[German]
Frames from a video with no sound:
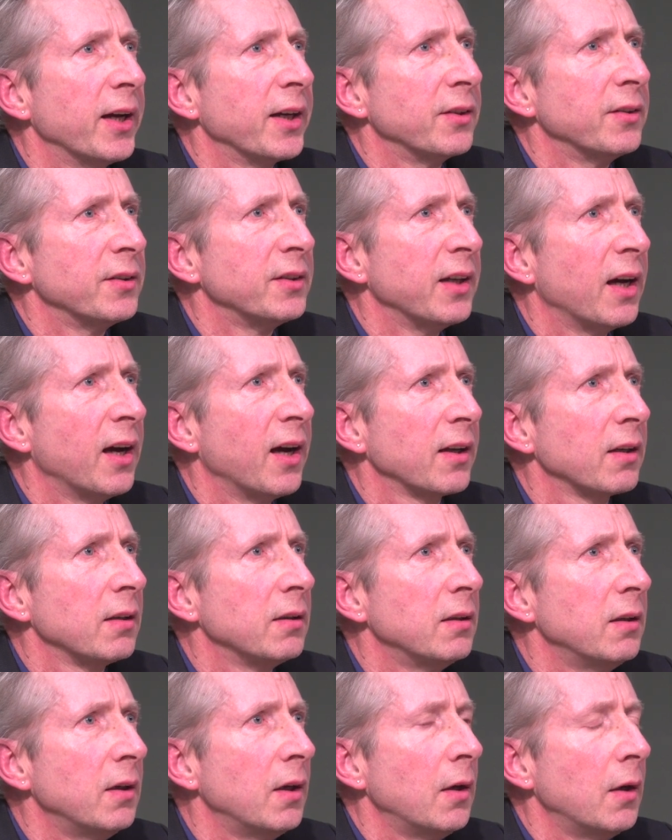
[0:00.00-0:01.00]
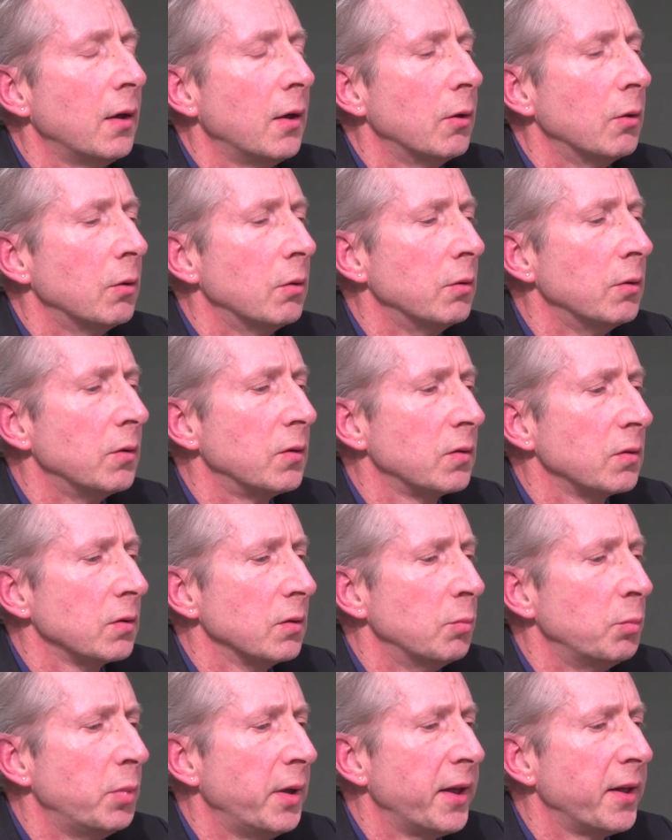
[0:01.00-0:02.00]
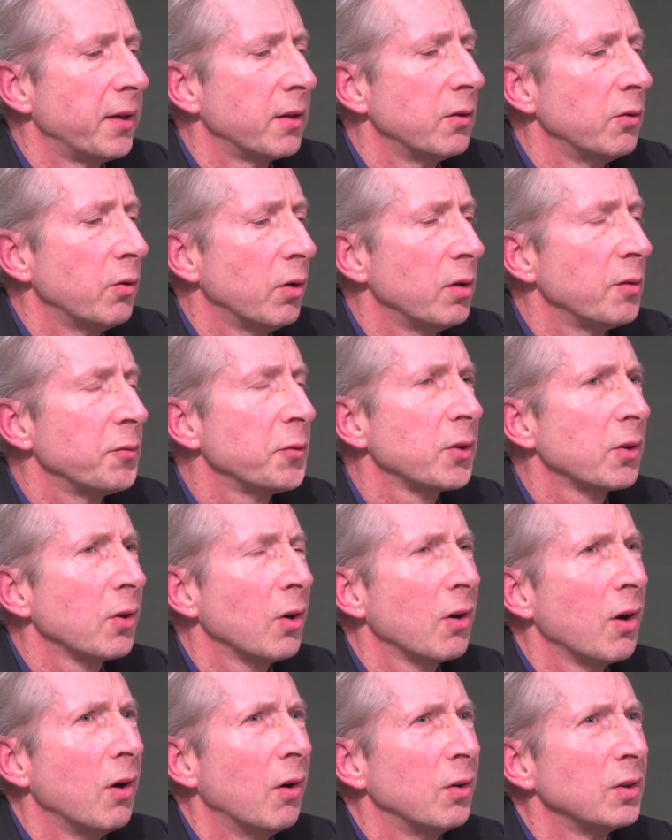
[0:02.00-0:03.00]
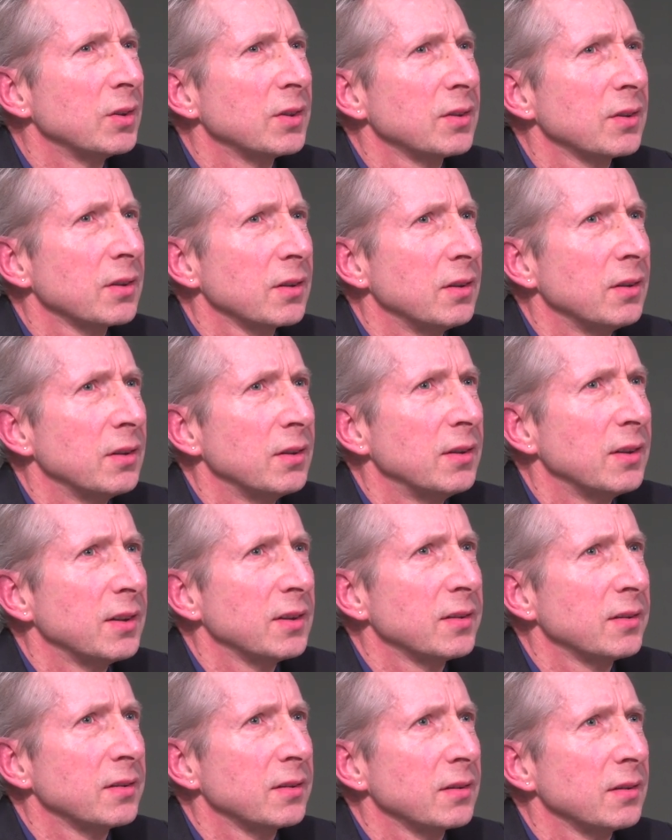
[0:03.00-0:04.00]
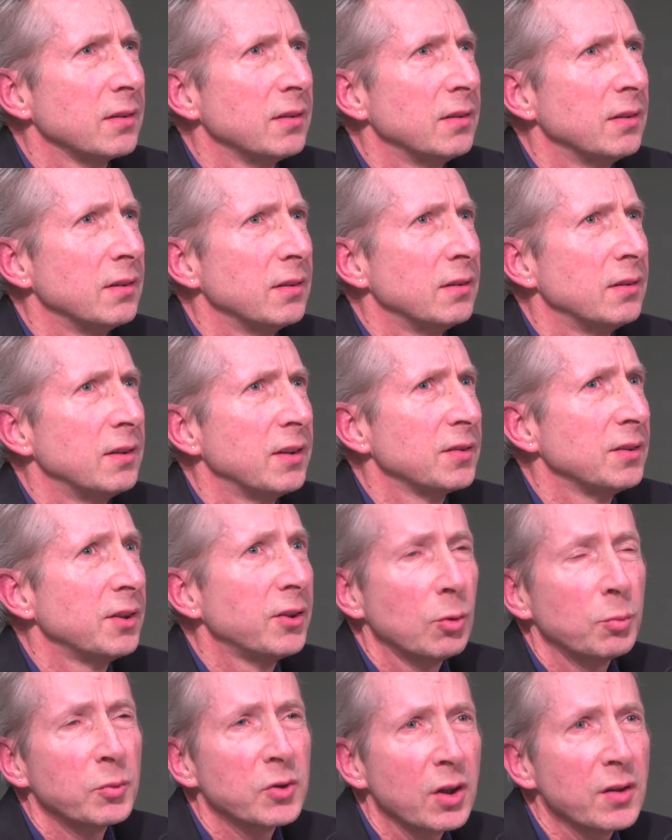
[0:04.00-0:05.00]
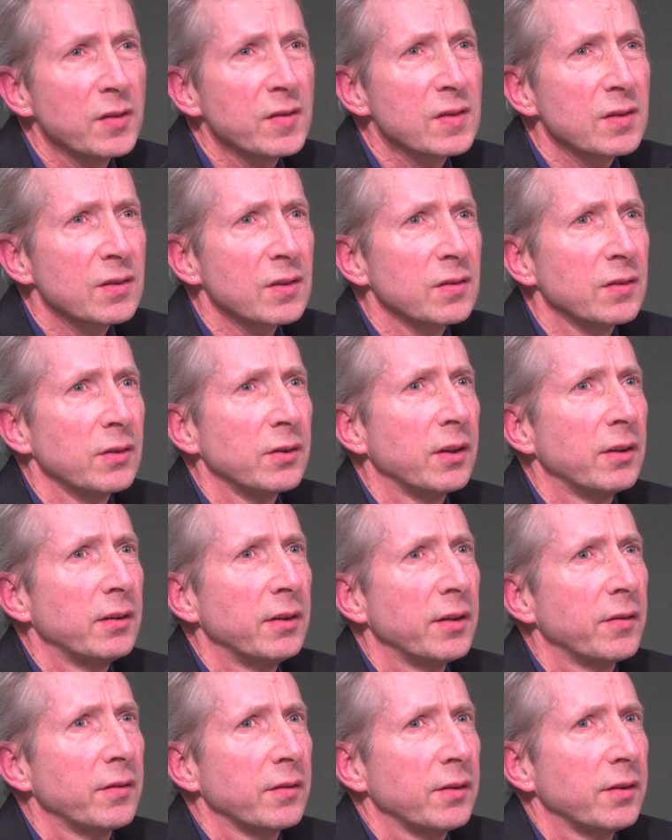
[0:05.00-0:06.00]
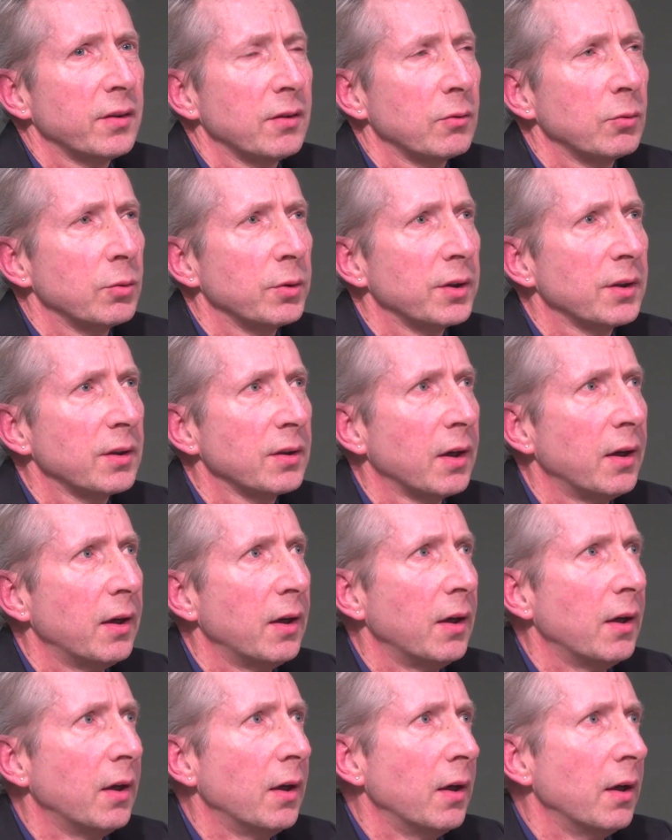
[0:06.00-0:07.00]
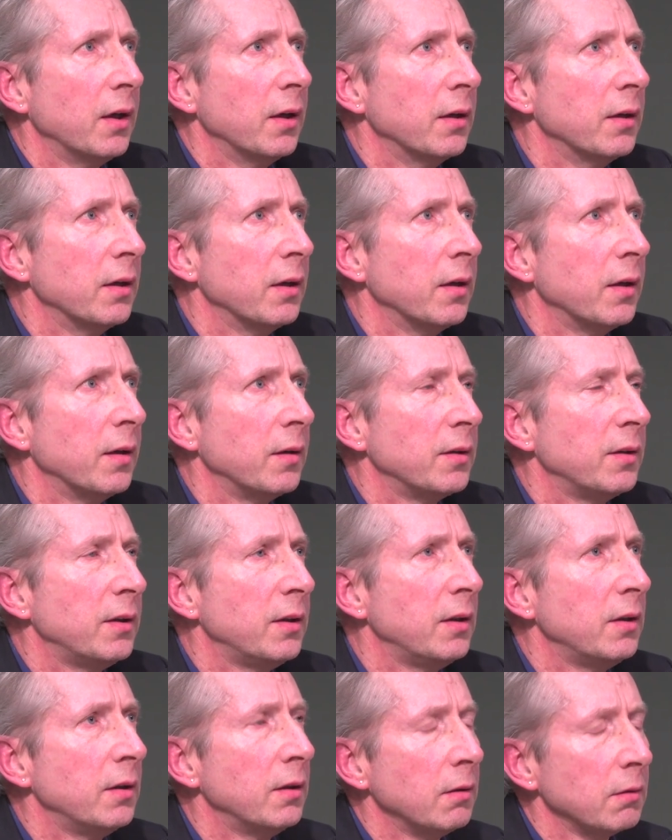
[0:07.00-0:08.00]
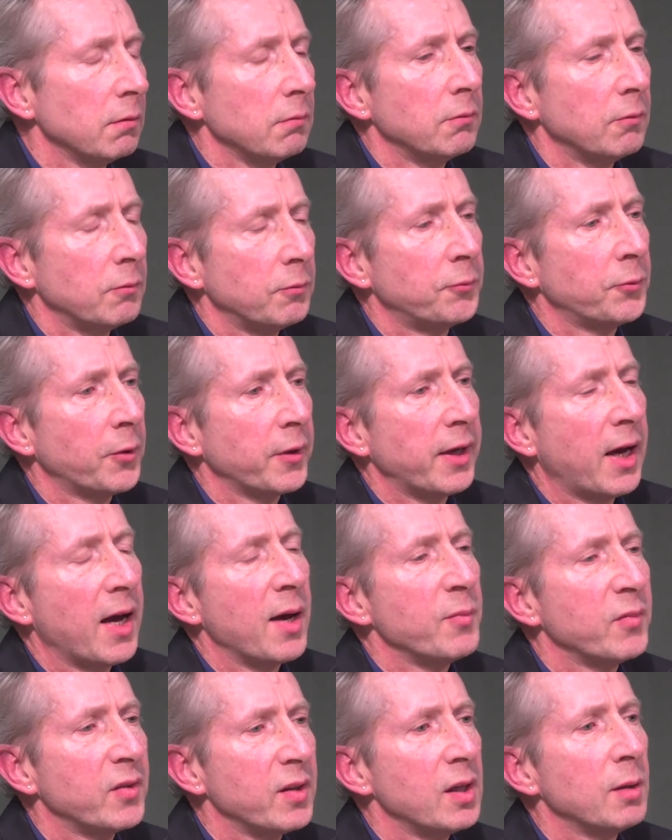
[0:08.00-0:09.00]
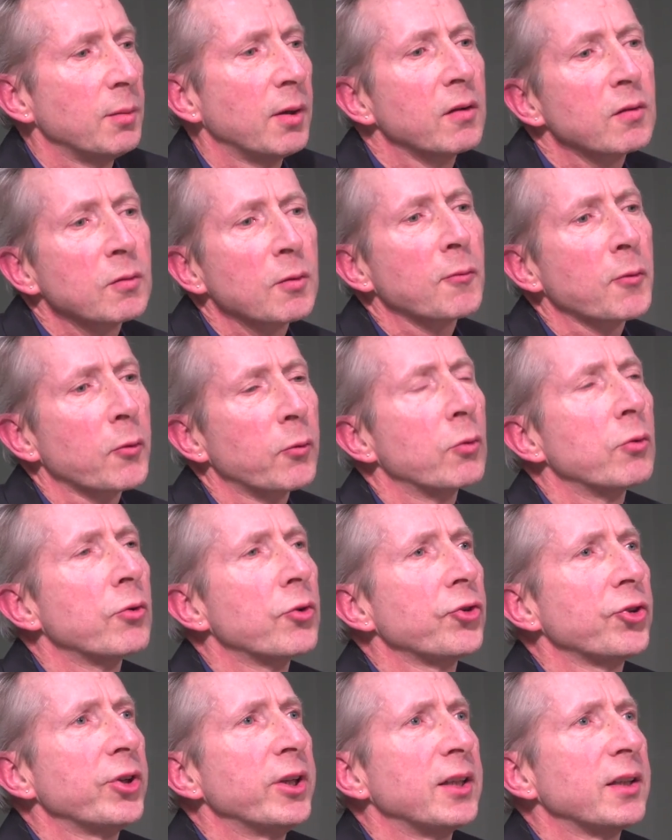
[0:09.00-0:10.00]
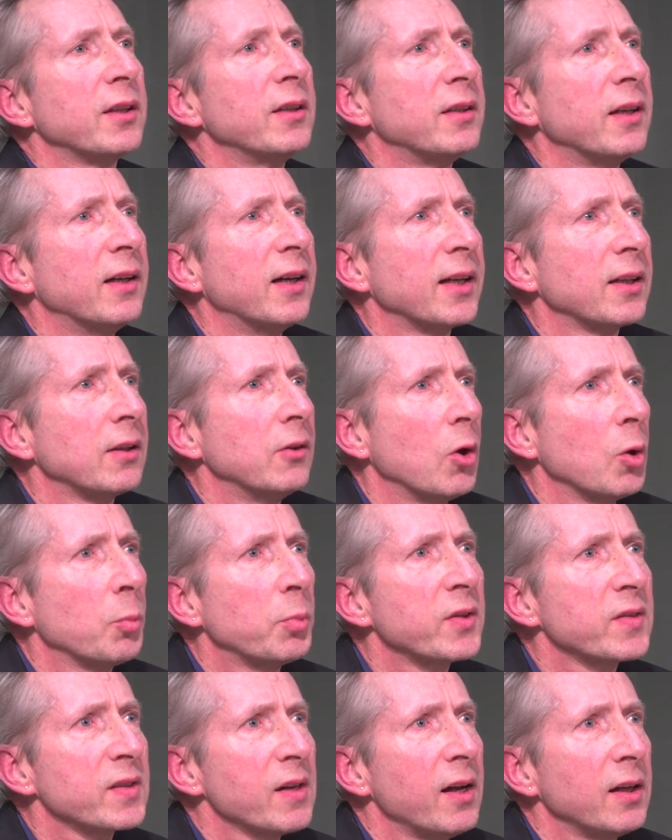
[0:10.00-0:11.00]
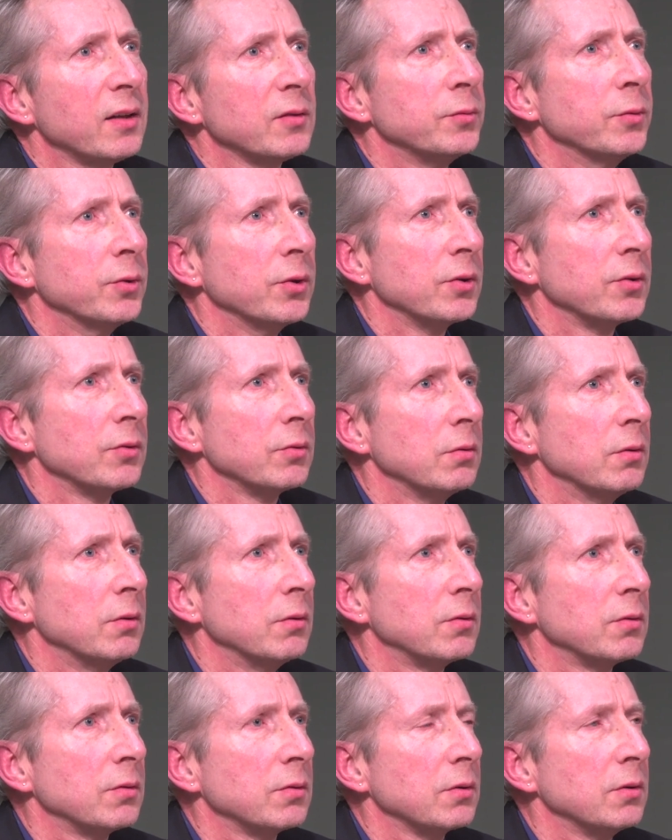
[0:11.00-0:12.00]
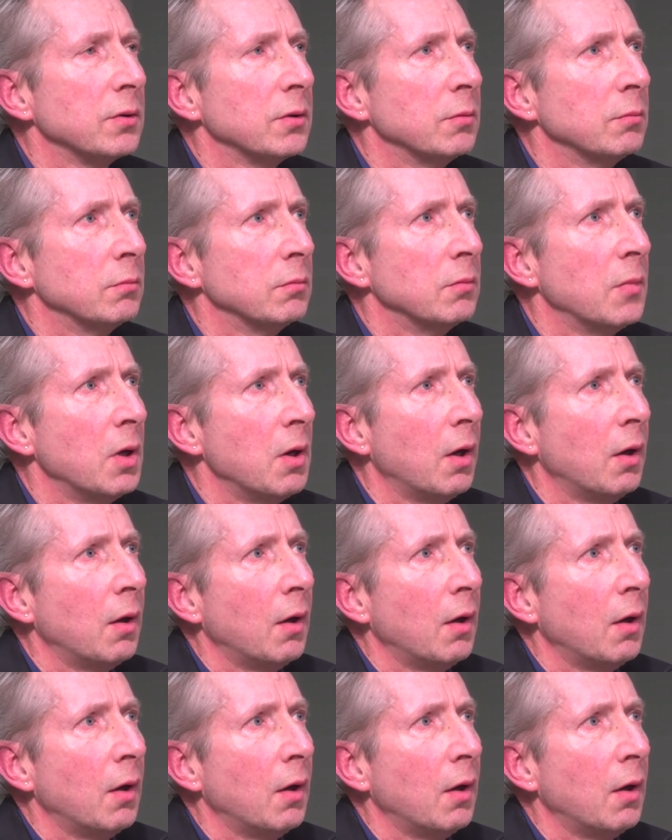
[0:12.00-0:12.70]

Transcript: eigenen Daten und blenden häufig auch aus, dass das nicht umsonst ist, sondern letztlich durch die von einem selber zur Verfügung gestellten Daten auch bezahlt wird. Und ähm,